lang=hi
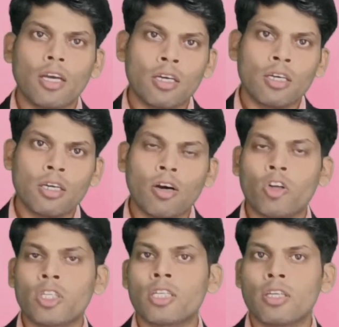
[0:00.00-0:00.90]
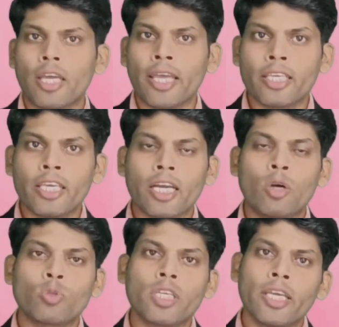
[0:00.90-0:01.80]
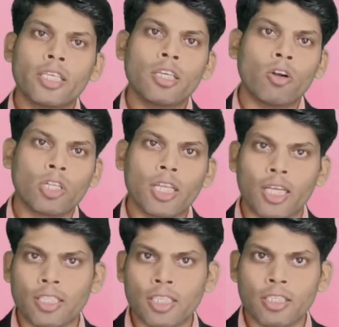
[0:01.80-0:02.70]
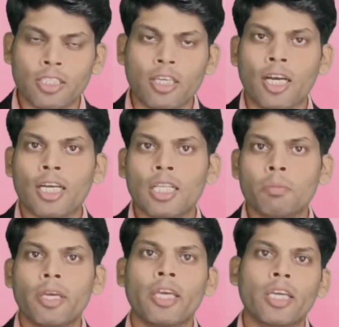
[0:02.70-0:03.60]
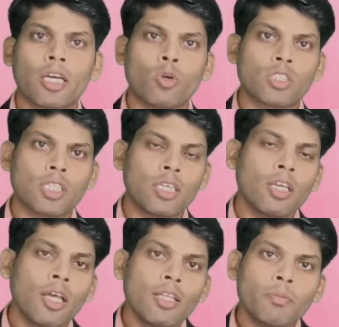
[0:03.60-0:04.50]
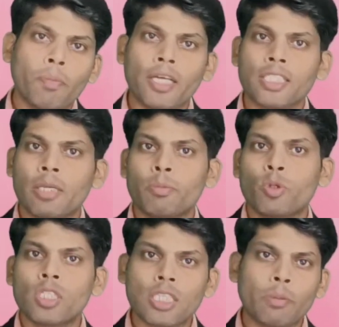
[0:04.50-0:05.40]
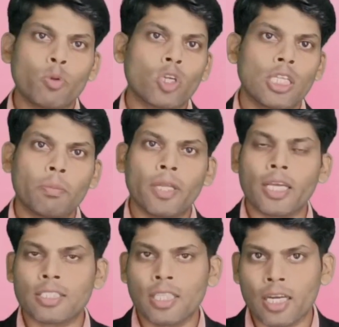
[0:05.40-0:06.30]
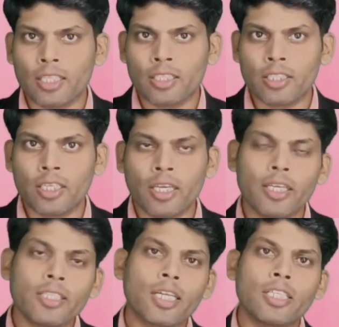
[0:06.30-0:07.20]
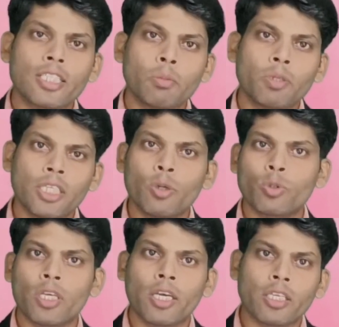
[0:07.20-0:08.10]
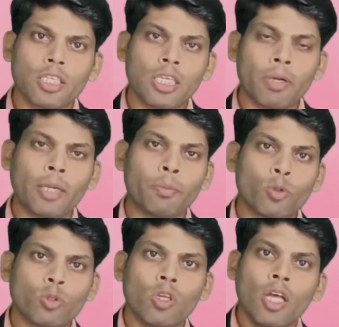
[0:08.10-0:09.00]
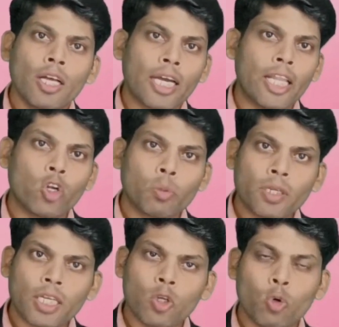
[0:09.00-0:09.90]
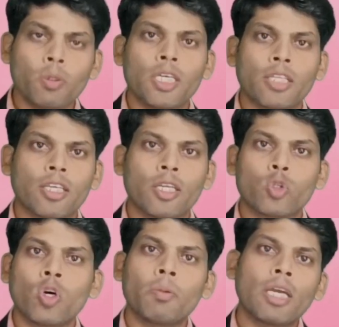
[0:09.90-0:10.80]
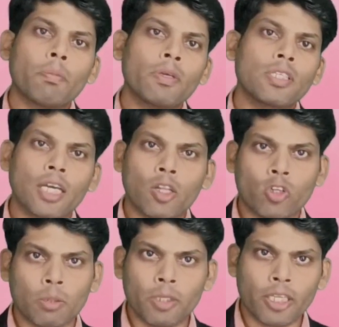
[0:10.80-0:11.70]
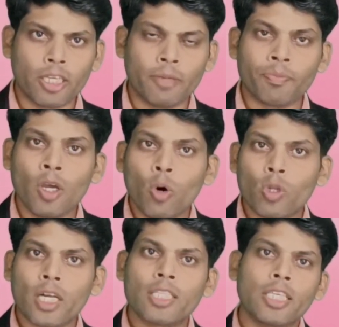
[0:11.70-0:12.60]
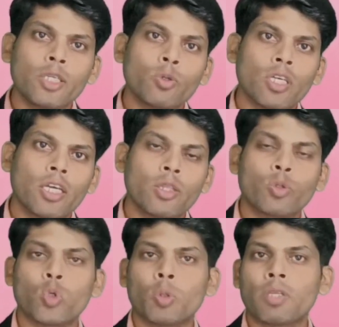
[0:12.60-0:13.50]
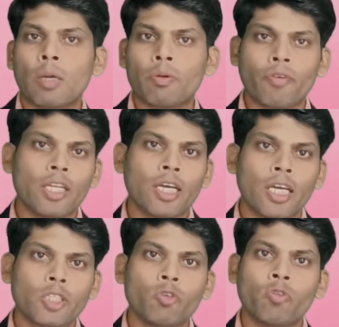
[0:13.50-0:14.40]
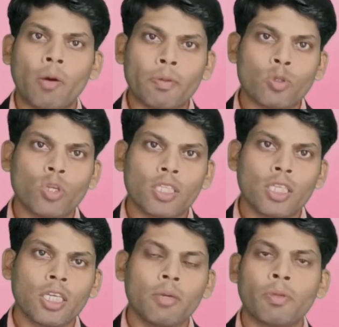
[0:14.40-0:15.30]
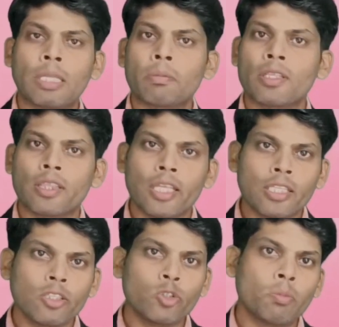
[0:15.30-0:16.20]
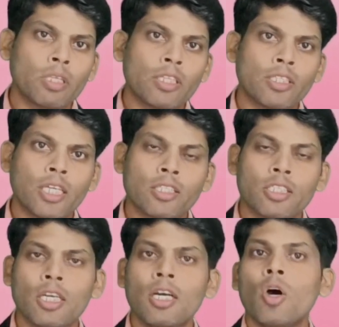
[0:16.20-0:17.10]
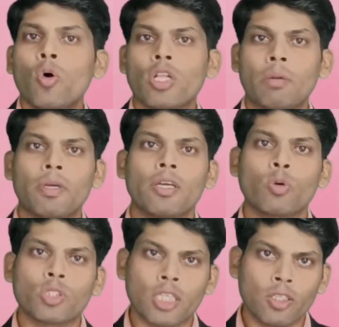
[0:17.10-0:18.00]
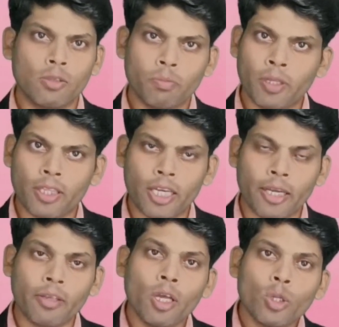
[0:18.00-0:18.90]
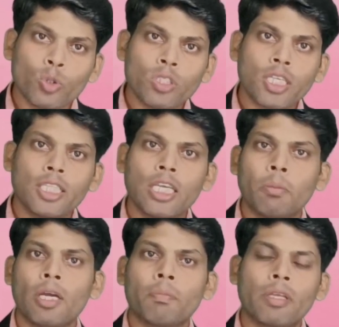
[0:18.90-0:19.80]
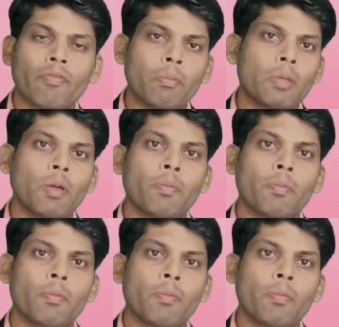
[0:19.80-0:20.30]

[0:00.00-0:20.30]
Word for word: ऑर्डर एक ही अकाउंट से एक ही ऑर्डर लगाना चाहिए अगर हम एक अकाउंट से पाँच आई पी ओ दस आई पी ओ के लिए एप्लीकेशन लगा देते हैं इस कंडीशन में ये होता है कि हमें आई पी ओ का अलाटमेंट अगर हो भी जाता है तो हमें यहाँ पे सिंगल लॉट ही मिलेगा और अगर नहीं होता है तो जो हमने यहाँ पे फंड लगाया था वो वापस हो जाता है मतलब कि इतने दिन जो हमने इंतजार किया और हमें कुछ ही मिलता है तो इसके लिए हमें अपने फैमिली